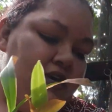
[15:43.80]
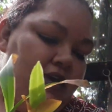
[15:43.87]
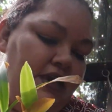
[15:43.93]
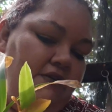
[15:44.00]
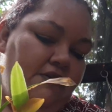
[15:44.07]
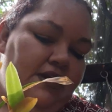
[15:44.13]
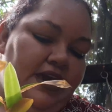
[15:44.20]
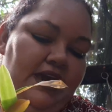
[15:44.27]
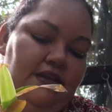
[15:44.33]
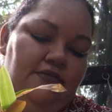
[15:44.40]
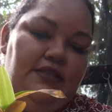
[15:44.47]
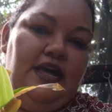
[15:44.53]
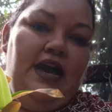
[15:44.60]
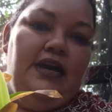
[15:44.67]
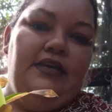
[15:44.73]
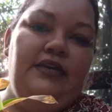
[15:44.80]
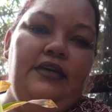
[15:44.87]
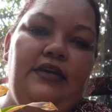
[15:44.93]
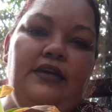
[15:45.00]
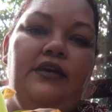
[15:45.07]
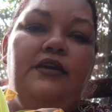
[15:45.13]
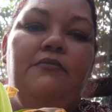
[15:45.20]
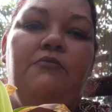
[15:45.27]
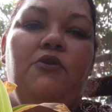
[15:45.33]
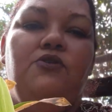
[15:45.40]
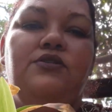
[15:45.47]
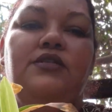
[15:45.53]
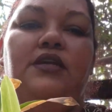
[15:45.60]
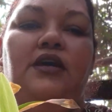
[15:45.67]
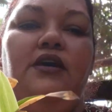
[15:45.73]
eu quero estar tá aqui
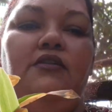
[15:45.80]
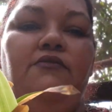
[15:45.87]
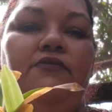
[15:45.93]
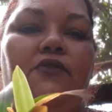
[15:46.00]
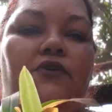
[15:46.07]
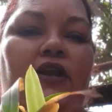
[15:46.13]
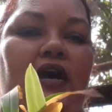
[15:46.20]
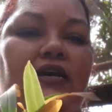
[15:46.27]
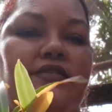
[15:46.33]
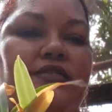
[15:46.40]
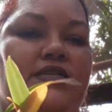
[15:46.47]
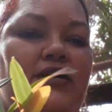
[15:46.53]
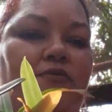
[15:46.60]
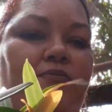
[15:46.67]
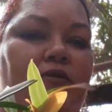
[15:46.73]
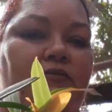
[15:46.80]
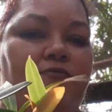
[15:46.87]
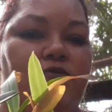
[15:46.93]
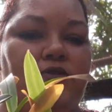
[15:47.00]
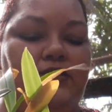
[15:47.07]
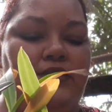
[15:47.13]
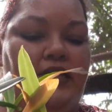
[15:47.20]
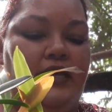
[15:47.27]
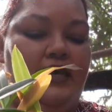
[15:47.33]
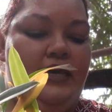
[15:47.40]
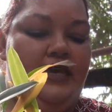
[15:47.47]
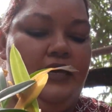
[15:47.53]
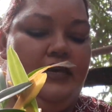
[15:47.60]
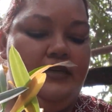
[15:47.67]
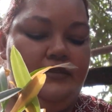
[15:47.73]
mostrando floração para
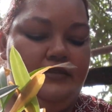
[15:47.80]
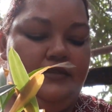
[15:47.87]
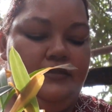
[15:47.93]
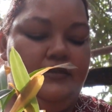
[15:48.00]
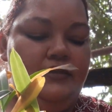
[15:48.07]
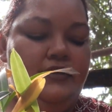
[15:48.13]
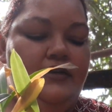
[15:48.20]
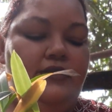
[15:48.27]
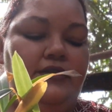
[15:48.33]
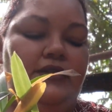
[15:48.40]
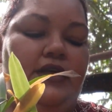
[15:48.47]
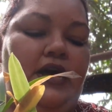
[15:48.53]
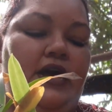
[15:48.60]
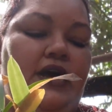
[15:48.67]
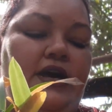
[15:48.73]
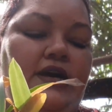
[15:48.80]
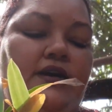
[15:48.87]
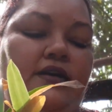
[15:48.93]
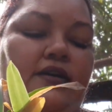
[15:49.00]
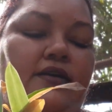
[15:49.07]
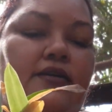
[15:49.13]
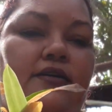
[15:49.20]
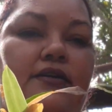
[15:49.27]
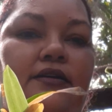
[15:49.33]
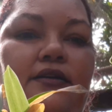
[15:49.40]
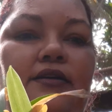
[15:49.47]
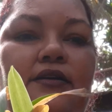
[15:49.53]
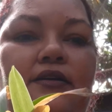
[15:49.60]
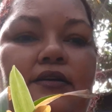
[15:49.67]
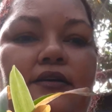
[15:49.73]
vocês, tá?
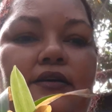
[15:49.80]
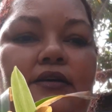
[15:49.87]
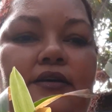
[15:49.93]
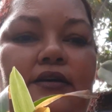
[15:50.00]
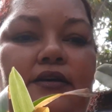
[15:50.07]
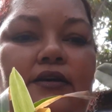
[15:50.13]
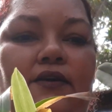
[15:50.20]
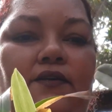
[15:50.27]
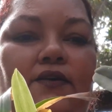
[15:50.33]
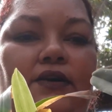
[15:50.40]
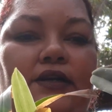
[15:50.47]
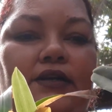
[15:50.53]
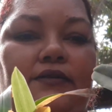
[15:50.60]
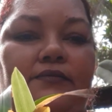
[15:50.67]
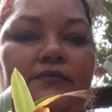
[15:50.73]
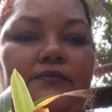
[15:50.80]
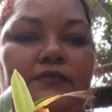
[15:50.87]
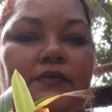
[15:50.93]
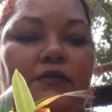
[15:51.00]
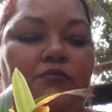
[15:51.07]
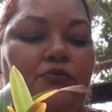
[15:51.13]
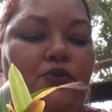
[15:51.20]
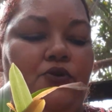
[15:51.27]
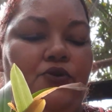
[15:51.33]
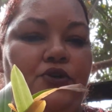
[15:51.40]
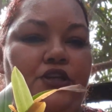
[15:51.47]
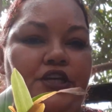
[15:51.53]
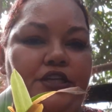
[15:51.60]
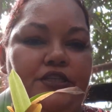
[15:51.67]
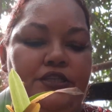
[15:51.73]
Olha,
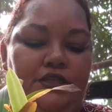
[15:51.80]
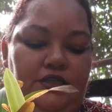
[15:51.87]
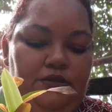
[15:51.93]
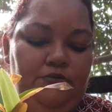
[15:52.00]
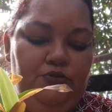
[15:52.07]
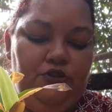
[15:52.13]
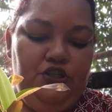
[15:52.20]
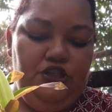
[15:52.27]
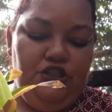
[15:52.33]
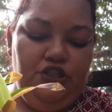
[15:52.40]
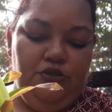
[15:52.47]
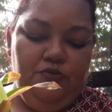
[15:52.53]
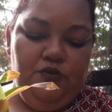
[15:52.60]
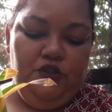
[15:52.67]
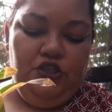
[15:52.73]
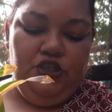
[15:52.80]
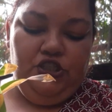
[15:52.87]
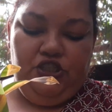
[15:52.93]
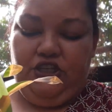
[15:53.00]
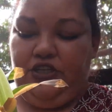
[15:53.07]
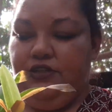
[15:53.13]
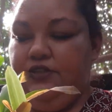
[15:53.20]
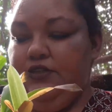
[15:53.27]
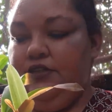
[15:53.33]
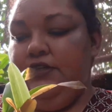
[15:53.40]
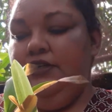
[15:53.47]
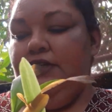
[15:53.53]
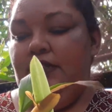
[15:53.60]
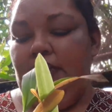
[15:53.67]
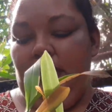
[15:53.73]
bonitinho, bonitinho, bonitinho.
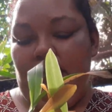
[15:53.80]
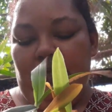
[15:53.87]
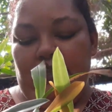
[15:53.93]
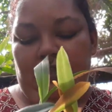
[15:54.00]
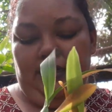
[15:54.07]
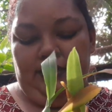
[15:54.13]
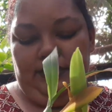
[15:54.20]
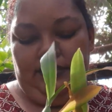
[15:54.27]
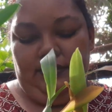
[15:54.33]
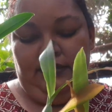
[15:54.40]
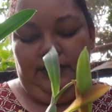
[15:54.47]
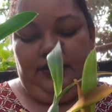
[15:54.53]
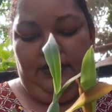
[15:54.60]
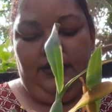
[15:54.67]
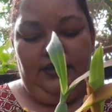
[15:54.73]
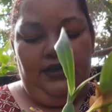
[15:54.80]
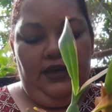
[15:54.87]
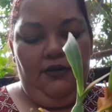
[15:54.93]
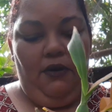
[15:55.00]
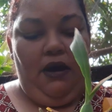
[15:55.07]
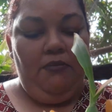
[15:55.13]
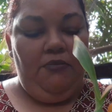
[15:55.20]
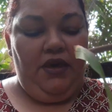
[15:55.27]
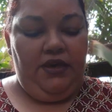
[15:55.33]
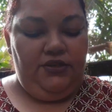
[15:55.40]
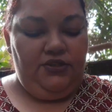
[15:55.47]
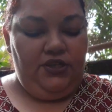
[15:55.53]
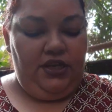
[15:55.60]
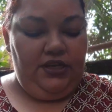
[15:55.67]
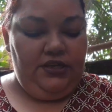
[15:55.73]
Lindas. Eu amei,
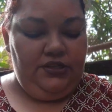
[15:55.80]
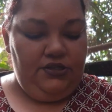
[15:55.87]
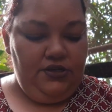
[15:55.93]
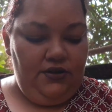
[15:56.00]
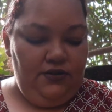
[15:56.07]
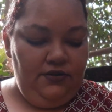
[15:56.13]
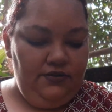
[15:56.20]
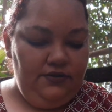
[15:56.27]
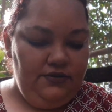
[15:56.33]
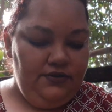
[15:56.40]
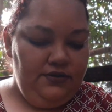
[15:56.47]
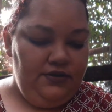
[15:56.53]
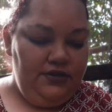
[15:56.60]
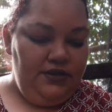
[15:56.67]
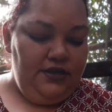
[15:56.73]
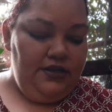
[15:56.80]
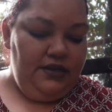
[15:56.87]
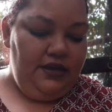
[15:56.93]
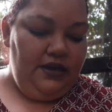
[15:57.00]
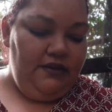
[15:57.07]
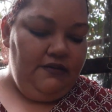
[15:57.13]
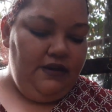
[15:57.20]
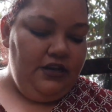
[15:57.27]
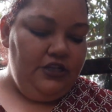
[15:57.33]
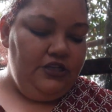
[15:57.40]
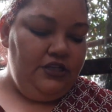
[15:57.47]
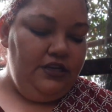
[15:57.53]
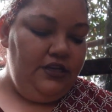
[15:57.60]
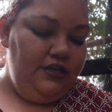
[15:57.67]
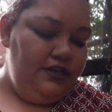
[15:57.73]
gente, ó. Eu acho
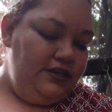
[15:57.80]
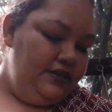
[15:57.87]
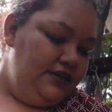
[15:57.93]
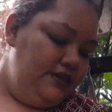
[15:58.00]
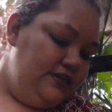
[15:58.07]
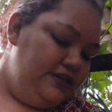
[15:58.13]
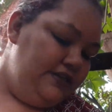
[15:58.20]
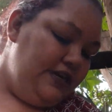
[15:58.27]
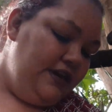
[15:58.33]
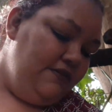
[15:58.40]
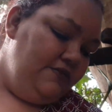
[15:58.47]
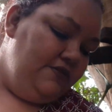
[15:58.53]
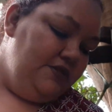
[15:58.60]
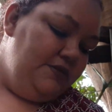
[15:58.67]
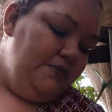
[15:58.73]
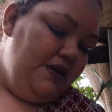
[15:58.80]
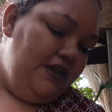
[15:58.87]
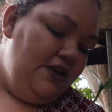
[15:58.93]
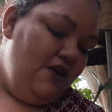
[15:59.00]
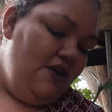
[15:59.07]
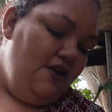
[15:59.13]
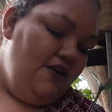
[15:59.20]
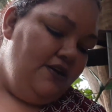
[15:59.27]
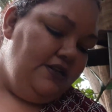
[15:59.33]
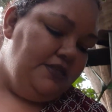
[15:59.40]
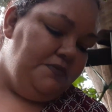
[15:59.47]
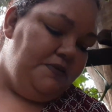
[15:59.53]
que é um dos melhores